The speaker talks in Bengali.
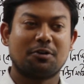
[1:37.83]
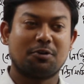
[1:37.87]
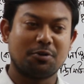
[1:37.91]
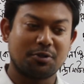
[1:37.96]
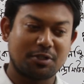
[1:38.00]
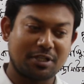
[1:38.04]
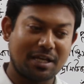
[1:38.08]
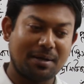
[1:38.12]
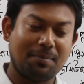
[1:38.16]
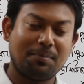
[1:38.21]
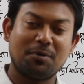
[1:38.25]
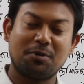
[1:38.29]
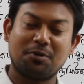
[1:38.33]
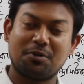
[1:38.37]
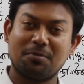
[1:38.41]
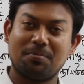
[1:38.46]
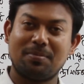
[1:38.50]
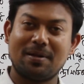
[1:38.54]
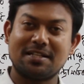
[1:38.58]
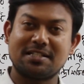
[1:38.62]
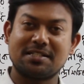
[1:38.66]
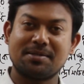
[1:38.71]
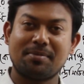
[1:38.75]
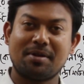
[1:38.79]
কোষের
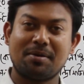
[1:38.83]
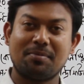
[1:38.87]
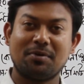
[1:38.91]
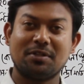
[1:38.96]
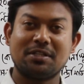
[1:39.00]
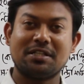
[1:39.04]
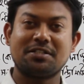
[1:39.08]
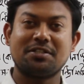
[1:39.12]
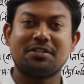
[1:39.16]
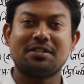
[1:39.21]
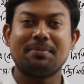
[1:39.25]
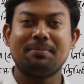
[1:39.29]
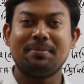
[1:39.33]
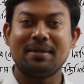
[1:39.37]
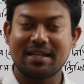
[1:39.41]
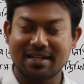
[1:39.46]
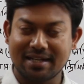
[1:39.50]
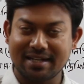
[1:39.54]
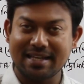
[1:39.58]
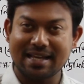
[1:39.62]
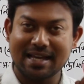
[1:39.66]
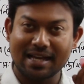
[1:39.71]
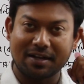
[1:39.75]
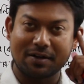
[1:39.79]
প্রোটোপ্লাজমের মধ্যে যদি
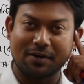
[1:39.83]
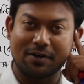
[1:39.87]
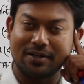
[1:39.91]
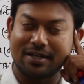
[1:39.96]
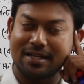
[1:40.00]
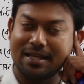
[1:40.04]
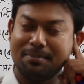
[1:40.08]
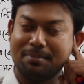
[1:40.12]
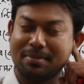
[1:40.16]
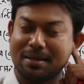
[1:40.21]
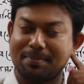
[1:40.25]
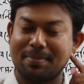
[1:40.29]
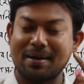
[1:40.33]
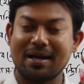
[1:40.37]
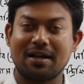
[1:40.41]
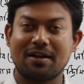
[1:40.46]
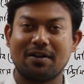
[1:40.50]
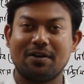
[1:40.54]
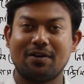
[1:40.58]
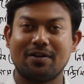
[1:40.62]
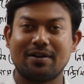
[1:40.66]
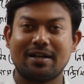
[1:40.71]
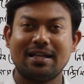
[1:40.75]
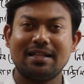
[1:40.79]
বিক্রিয়া ঘটে বিপাক
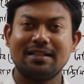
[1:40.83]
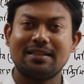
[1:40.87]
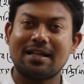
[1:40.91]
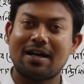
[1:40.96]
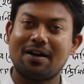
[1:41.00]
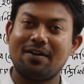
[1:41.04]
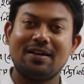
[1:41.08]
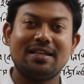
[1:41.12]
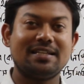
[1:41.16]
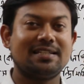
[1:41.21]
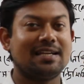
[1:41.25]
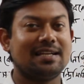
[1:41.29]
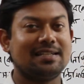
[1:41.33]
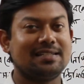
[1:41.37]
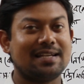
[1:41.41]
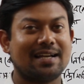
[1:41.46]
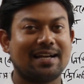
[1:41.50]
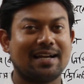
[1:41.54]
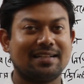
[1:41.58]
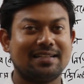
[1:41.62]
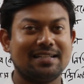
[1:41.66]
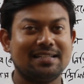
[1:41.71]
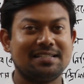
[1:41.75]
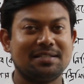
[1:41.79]
ঘটে তাহলে সেই
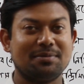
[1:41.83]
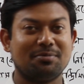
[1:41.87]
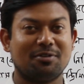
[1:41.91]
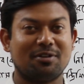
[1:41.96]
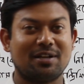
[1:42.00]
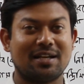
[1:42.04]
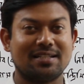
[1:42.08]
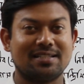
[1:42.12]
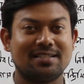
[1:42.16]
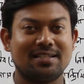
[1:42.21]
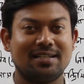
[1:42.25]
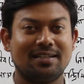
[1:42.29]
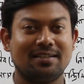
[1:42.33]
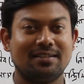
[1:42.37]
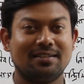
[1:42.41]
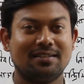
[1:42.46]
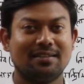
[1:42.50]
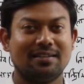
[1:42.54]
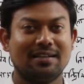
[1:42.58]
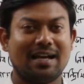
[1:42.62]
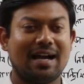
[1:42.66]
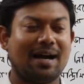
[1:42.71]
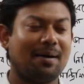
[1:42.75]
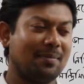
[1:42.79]
জায়গাতে জীবন আছে
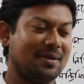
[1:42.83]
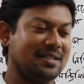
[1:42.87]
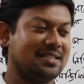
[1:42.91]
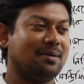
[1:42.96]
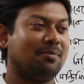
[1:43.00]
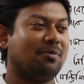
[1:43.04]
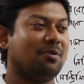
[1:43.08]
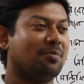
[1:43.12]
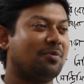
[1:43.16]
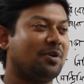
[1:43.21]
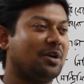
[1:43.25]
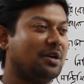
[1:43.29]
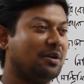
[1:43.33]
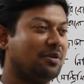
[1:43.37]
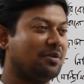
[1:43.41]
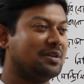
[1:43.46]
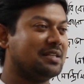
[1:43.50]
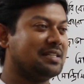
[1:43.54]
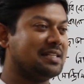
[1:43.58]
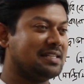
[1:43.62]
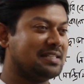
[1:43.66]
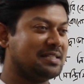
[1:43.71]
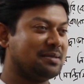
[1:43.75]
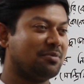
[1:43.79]
আমরা যেমন মনে
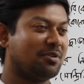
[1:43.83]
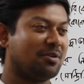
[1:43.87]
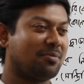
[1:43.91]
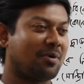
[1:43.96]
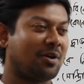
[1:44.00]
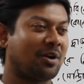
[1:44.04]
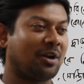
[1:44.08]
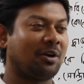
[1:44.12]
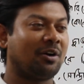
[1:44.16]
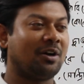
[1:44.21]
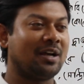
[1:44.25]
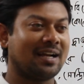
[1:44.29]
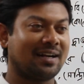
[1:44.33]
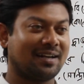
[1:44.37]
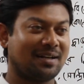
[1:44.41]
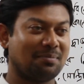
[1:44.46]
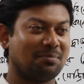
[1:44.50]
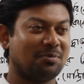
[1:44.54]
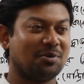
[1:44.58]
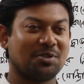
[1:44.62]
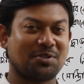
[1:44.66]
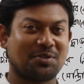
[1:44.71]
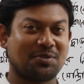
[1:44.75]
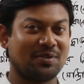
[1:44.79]
করি যে জীবন মনে হয় একটা
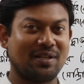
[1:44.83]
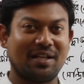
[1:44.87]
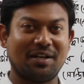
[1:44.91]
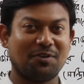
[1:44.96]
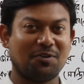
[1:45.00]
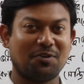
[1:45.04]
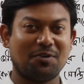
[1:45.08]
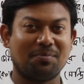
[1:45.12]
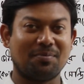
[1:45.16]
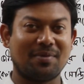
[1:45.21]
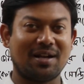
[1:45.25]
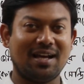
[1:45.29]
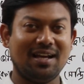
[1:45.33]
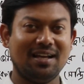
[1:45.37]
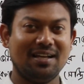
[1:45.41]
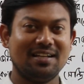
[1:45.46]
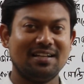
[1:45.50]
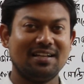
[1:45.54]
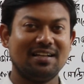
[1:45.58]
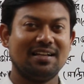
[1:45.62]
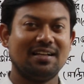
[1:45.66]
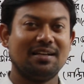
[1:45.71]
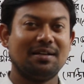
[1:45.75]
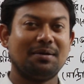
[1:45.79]
বস্তু এরকম না
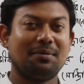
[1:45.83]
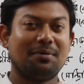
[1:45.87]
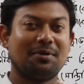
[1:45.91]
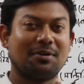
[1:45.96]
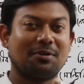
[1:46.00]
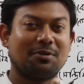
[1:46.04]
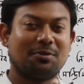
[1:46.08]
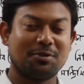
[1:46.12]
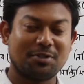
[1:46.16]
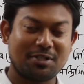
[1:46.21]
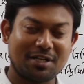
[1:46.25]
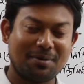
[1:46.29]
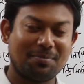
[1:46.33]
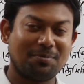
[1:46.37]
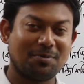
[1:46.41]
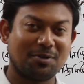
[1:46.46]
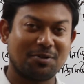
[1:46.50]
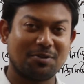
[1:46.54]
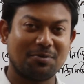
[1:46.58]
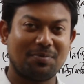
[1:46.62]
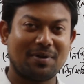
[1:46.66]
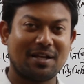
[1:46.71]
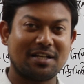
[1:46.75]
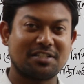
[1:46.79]
কোষের
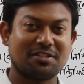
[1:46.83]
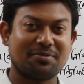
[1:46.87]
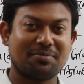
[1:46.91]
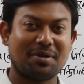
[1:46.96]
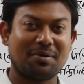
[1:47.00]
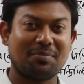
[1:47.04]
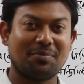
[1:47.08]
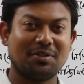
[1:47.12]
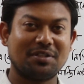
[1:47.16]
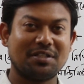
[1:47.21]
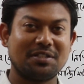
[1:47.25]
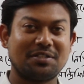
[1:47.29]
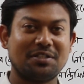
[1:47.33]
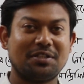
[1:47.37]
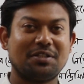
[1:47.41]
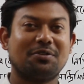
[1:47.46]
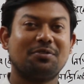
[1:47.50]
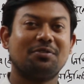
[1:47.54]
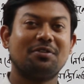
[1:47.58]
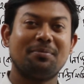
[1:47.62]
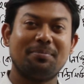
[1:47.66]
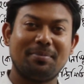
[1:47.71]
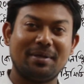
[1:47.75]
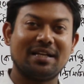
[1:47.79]
প্রোটোপ্লাজমের মধ্যে যদি
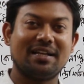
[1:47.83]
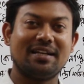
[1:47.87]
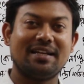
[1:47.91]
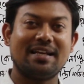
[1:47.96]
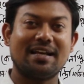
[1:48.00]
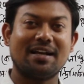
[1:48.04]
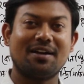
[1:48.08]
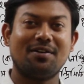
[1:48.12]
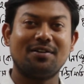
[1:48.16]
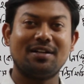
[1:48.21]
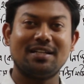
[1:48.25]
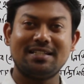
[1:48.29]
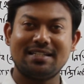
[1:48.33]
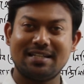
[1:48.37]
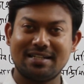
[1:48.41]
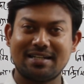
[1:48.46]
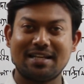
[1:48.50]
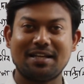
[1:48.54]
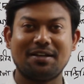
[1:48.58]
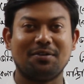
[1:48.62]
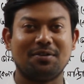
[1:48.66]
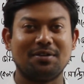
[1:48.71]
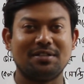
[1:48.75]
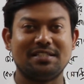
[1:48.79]
কোনো বিক্রিয়া ঘটে
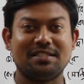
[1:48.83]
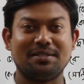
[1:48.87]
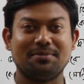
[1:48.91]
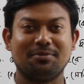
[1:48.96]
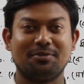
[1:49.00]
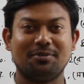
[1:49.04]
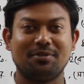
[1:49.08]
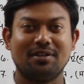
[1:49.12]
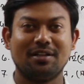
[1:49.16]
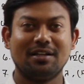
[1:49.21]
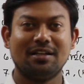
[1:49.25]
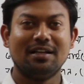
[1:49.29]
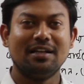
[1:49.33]
সেটাই হলো জীবন